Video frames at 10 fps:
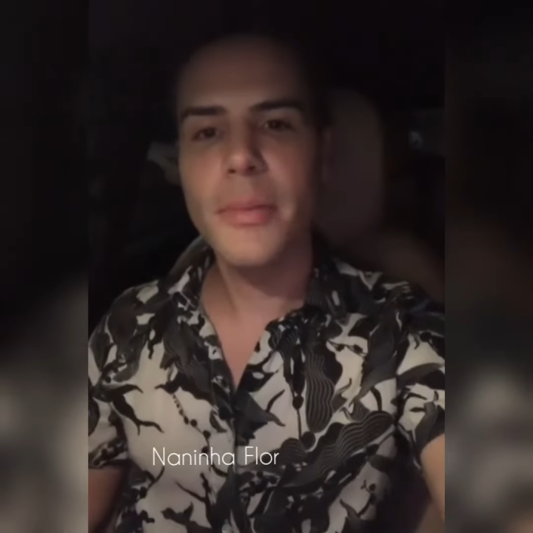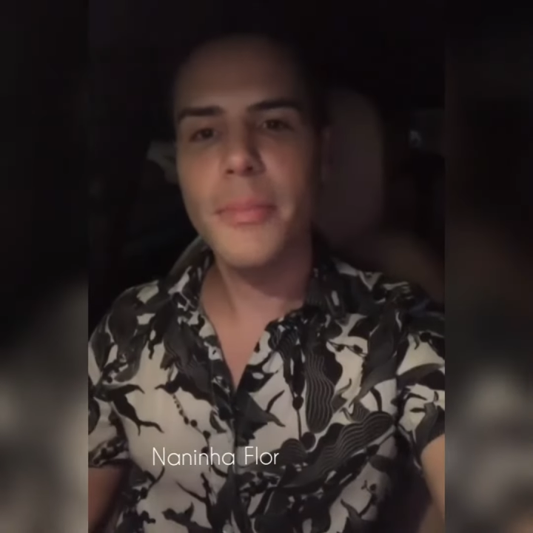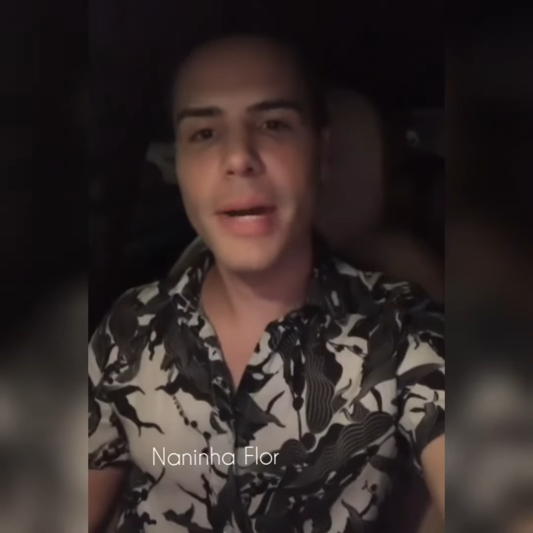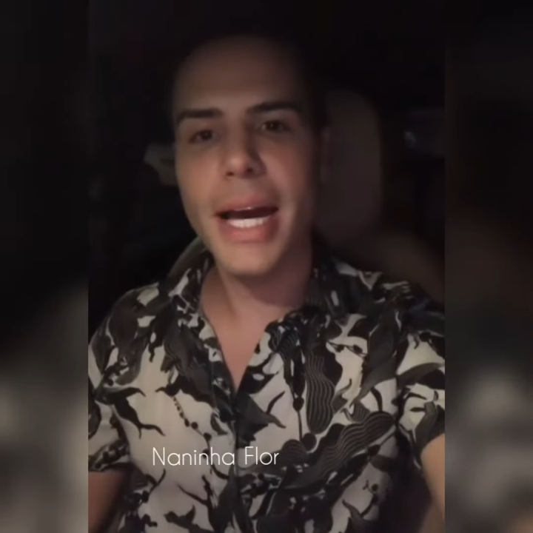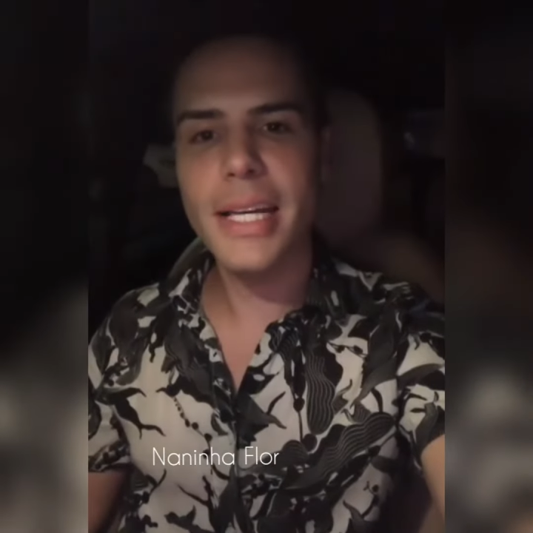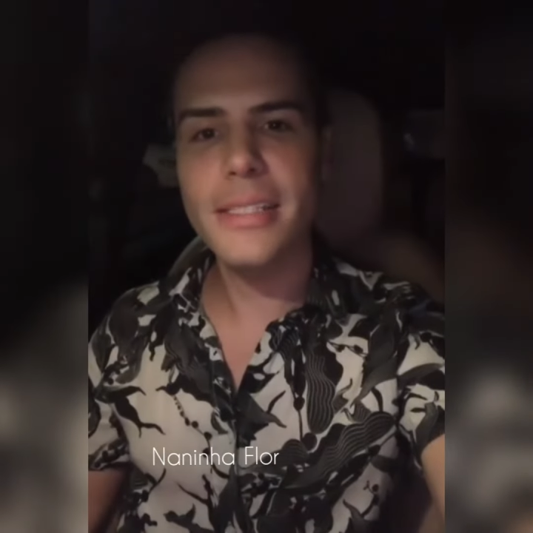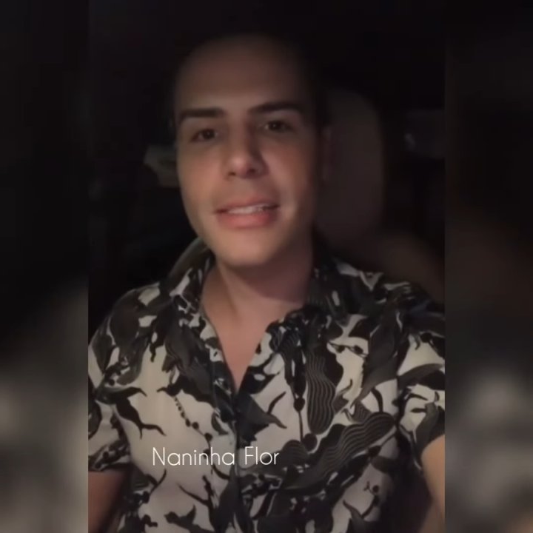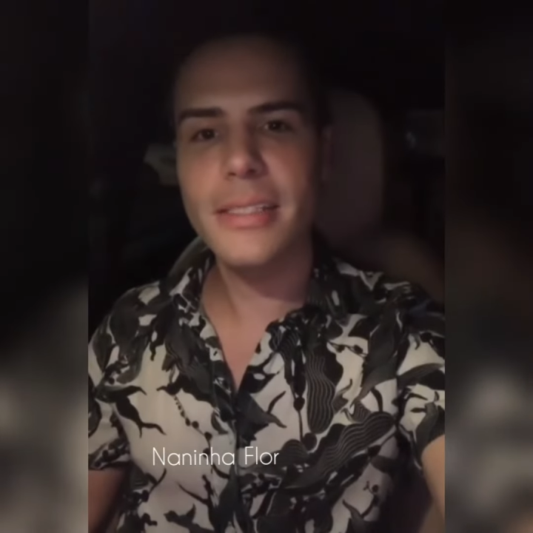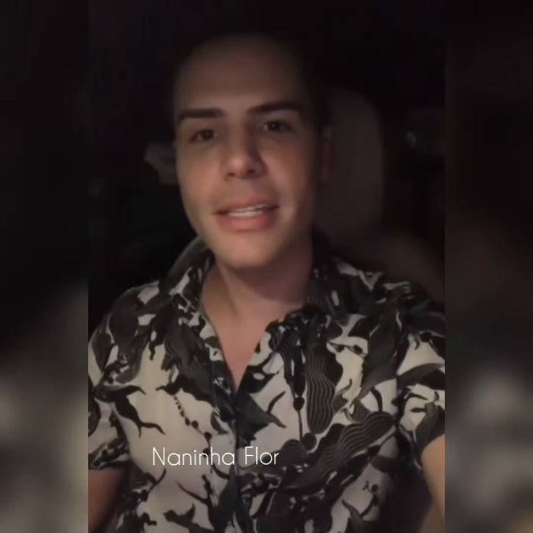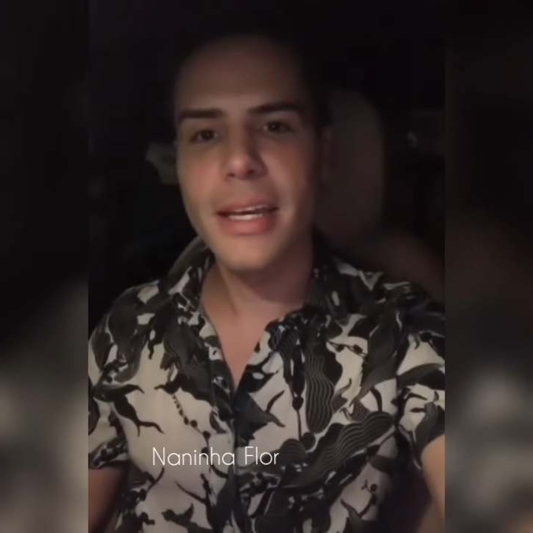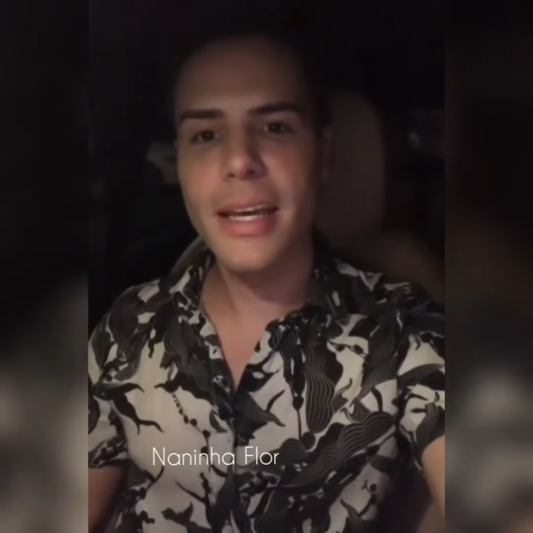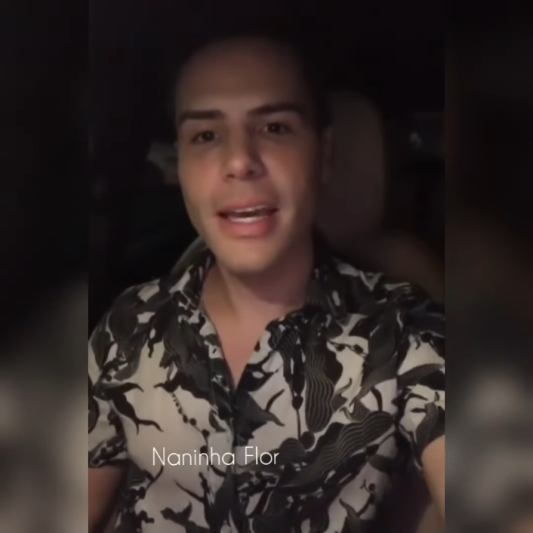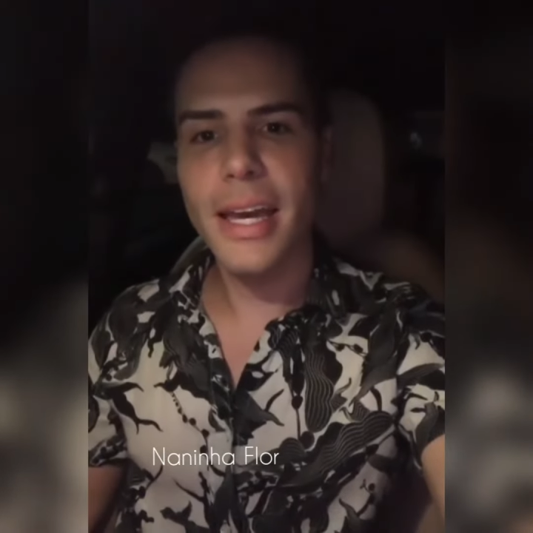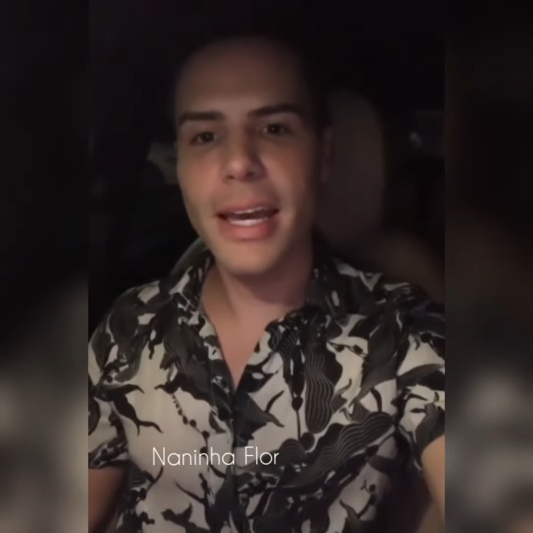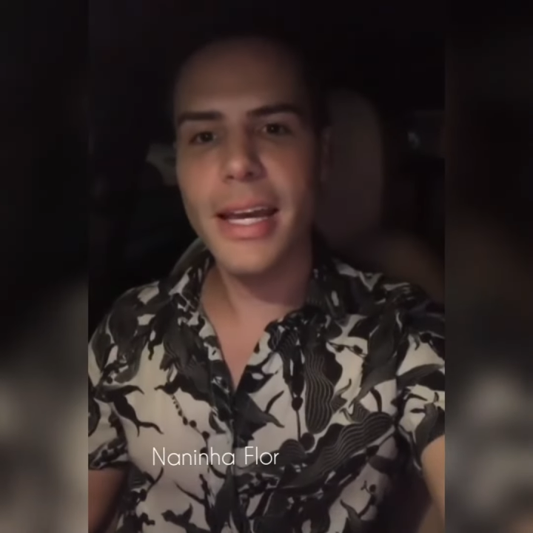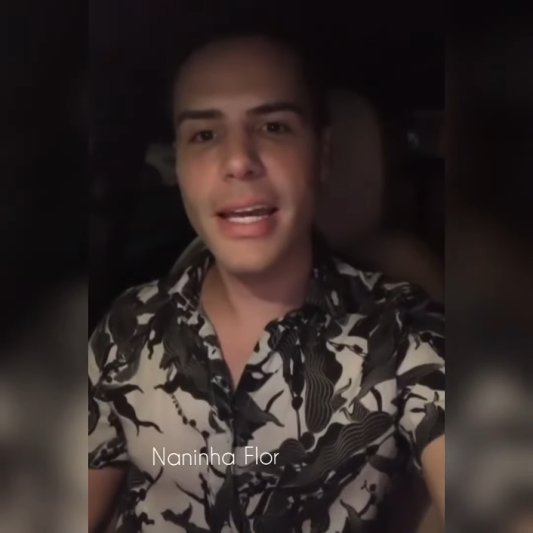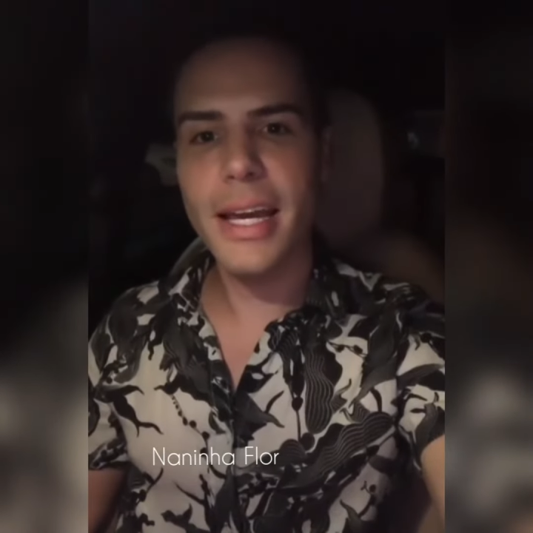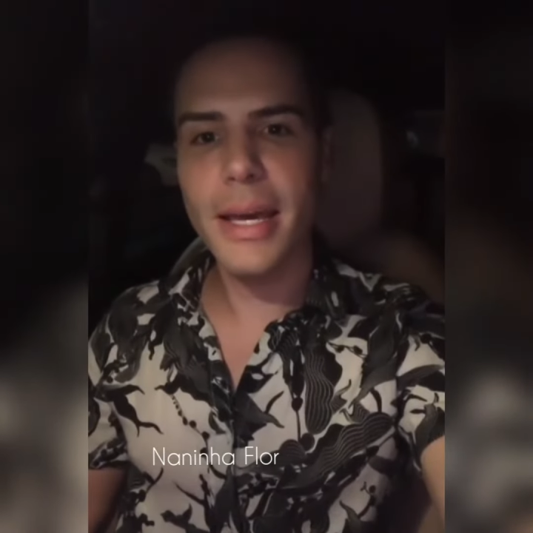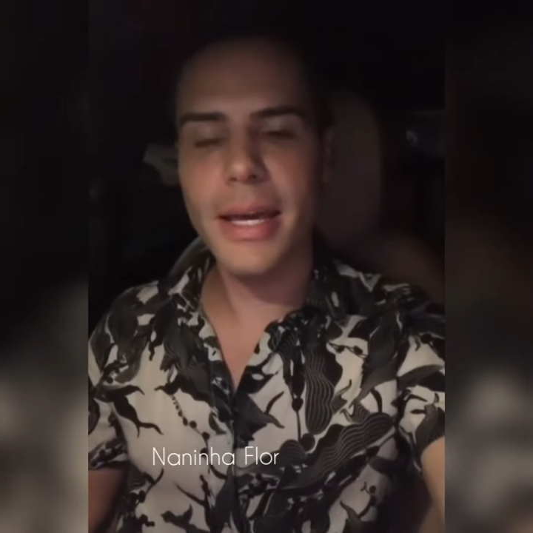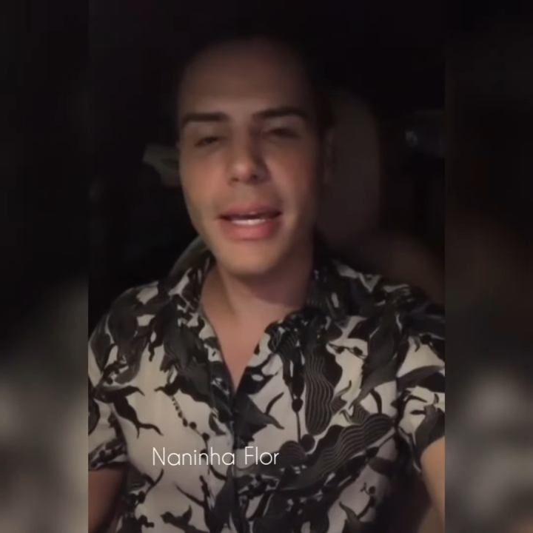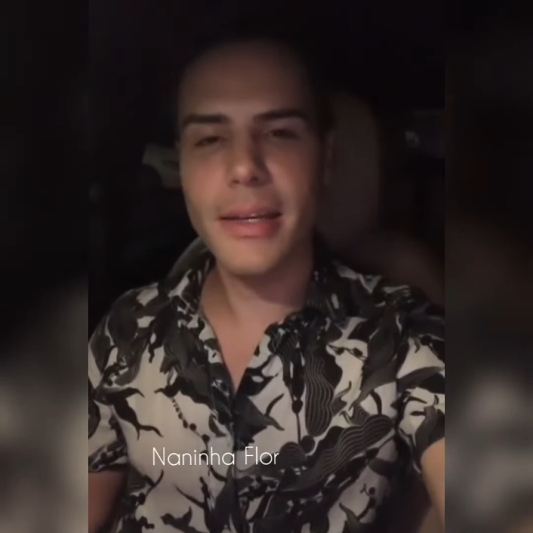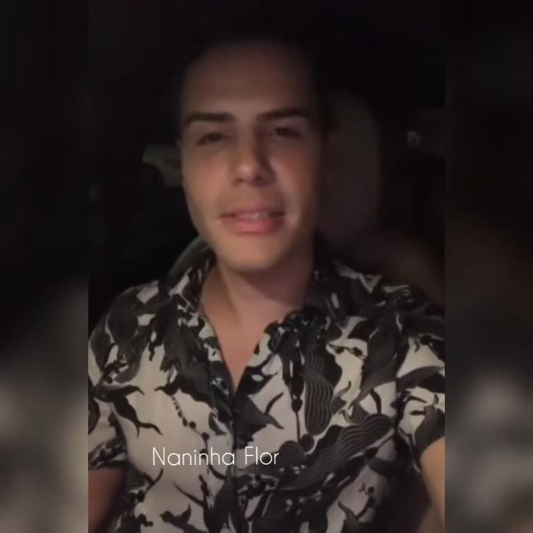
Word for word: Mas ela é